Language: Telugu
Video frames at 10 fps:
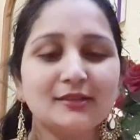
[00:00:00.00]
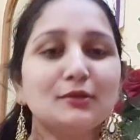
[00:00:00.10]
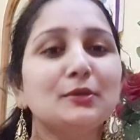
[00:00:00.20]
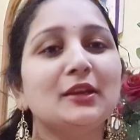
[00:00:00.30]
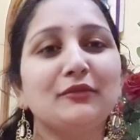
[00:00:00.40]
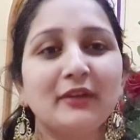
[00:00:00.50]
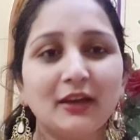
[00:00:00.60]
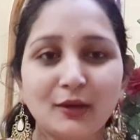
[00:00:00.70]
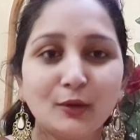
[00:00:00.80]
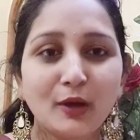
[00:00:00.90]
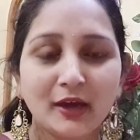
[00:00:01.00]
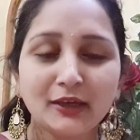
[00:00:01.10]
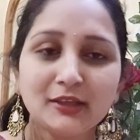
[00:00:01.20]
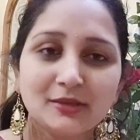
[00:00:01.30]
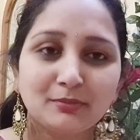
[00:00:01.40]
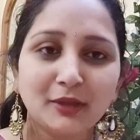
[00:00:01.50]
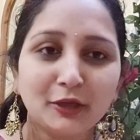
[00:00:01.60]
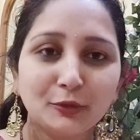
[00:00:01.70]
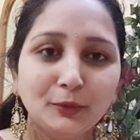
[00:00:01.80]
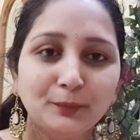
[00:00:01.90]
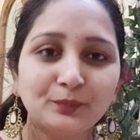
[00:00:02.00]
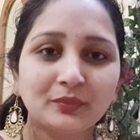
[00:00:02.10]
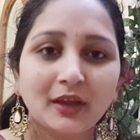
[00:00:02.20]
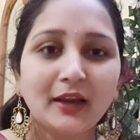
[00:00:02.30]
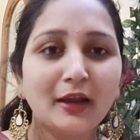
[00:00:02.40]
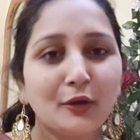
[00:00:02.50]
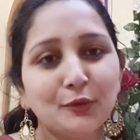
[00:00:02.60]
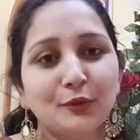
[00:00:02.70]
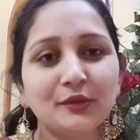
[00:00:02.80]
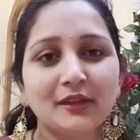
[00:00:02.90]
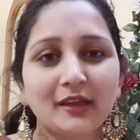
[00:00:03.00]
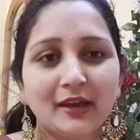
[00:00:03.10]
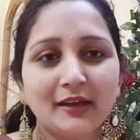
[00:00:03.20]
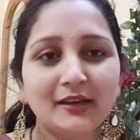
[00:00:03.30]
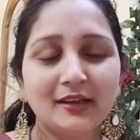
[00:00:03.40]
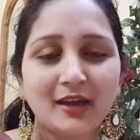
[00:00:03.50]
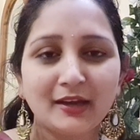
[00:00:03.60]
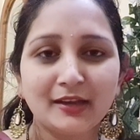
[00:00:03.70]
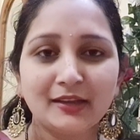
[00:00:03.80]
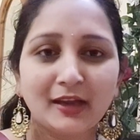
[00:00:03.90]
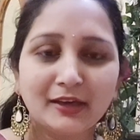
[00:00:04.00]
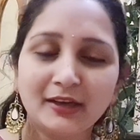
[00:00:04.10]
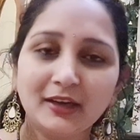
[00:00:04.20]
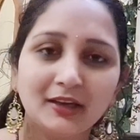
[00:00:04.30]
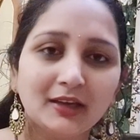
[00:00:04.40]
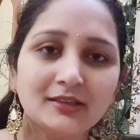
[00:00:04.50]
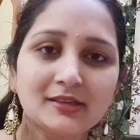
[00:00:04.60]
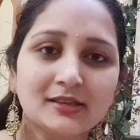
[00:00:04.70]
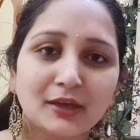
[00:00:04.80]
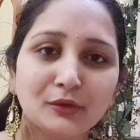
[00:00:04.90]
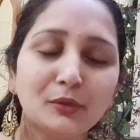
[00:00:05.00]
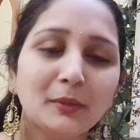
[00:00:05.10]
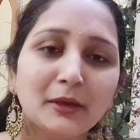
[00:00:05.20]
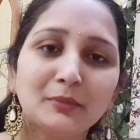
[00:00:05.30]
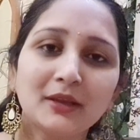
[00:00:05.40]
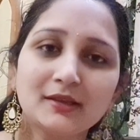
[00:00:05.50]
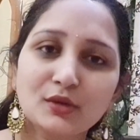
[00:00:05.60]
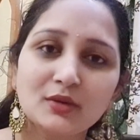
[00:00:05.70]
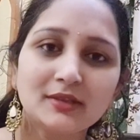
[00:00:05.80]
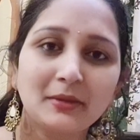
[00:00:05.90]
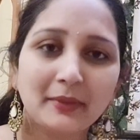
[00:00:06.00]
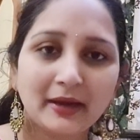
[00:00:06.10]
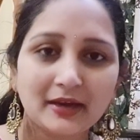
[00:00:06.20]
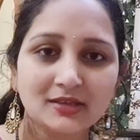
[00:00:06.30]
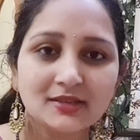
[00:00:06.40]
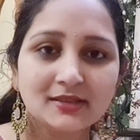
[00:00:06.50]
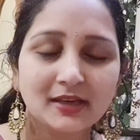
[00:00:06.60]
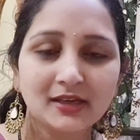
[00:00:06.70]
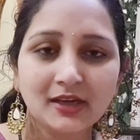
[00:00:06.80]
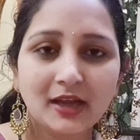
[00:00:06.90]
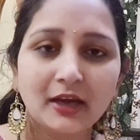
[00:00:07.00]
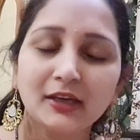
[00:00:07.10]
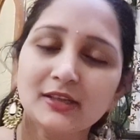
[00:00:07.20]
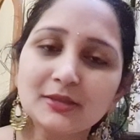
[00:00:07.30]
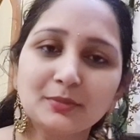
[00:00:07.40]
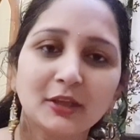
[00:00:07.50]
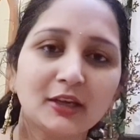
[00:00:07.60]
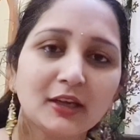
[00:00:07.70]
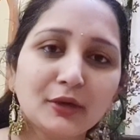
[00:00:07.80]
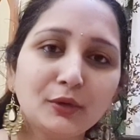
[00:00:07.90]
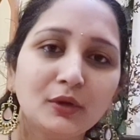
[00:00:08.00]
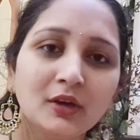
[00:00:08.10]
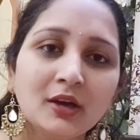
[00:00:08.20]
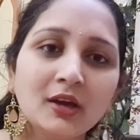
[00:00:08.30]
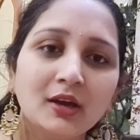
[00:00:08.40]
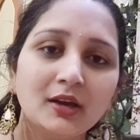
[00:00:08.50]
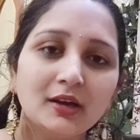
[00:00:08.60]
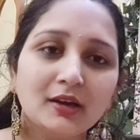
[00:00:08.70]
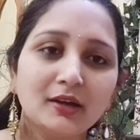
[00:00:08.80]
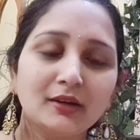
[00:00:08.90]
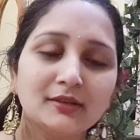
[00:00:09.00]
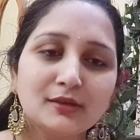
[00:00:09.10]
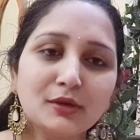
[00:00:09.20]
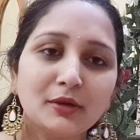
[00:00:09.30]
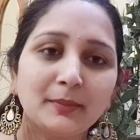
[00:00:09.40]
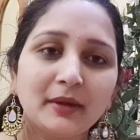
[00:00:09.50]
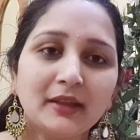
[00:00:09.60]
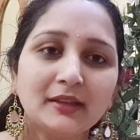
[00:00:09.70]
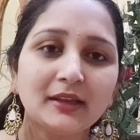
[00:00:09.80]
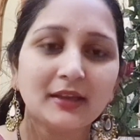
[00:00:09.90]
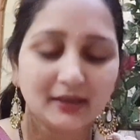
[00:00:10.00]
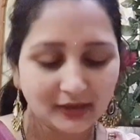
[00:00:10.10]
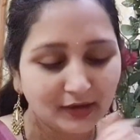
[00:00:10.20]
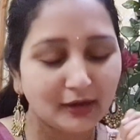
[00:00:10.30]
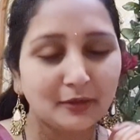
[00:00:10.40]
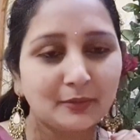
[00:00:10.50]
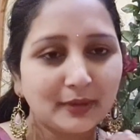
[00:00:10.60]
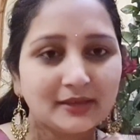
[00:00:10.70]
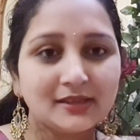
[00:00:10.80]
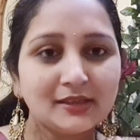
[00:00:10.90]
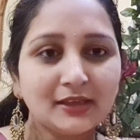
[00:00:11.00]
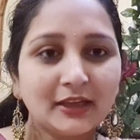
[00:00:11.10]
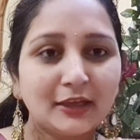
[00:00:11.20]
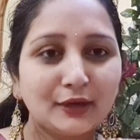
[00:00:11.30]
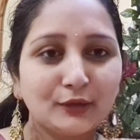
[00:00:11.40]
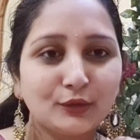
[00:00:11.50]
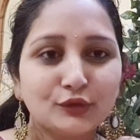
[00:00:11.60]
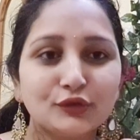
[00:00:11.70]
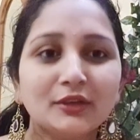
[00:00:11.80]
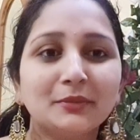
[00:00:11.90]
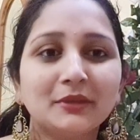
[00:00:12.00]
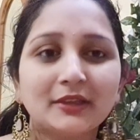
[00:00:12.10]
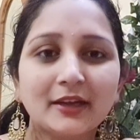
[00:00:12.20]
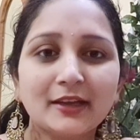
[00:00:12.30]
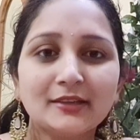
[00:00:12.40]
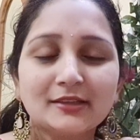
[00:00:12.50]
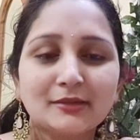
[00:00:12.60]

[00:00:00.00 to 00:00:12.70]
సో నేను వీడియోలో అన్నీ చెప్తాను ఎలా ఉంటుంది ఏంటి అనేది అన్ని డీటెయిల్స్ ఇస్తాను మనం తీసుకోవాల్సిన ప్రికాషన్స్ ఏంటి అన్నీ చెప్తాను నేను సో ఇప్పుడైతే ప్రజెంట్ ఈ రోజు నా బర్త్డే అని